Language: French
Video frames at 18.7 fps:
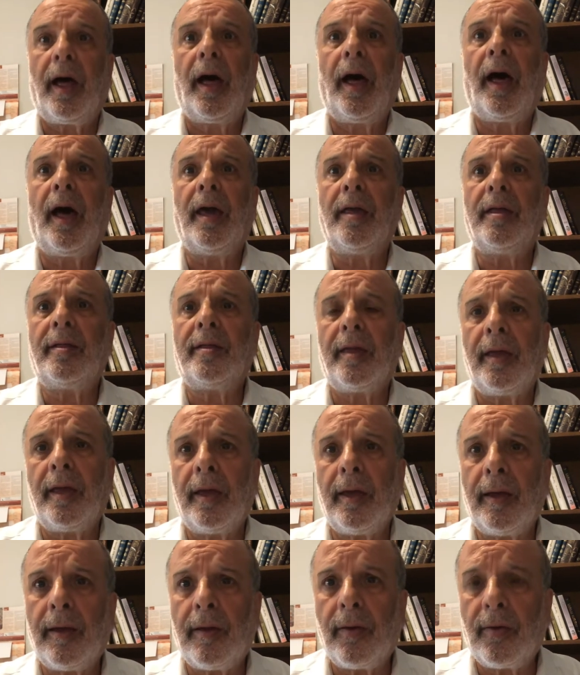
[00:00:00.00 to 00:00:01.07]
a
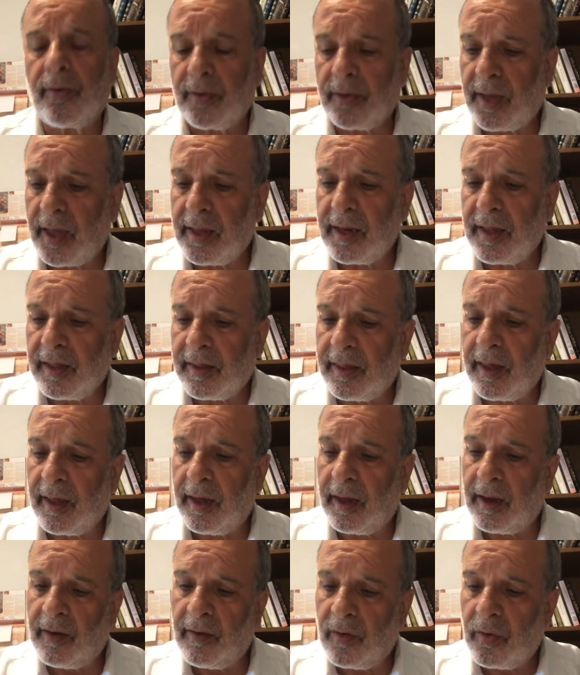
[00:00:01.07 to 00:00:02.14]
été
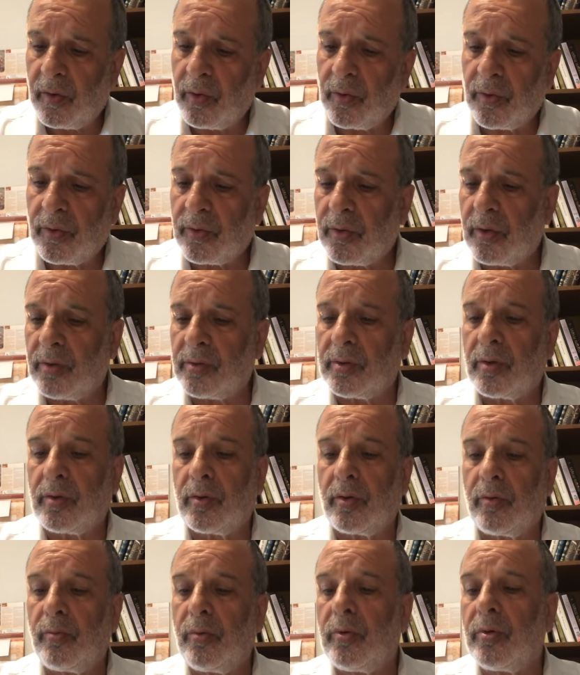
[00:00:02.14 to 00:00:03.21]
organisé au centre
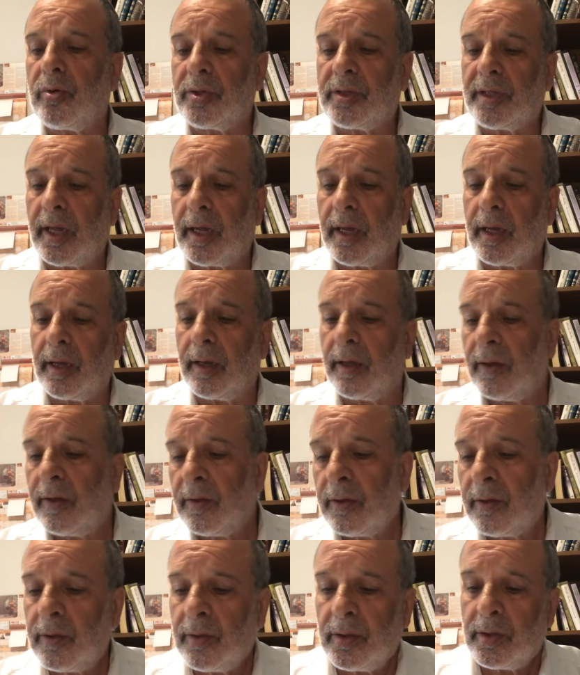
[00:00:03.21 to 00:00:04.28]
communautaire
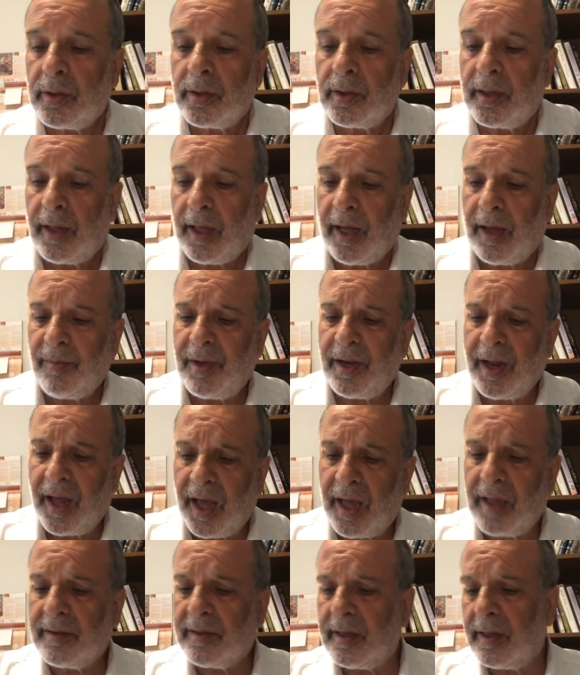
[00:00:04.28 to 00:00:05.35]
à
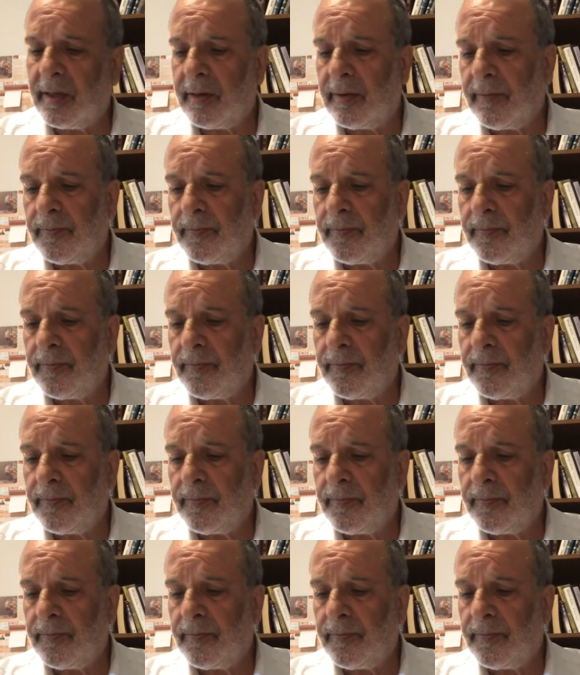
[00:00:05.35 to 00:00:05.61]
Manhattan,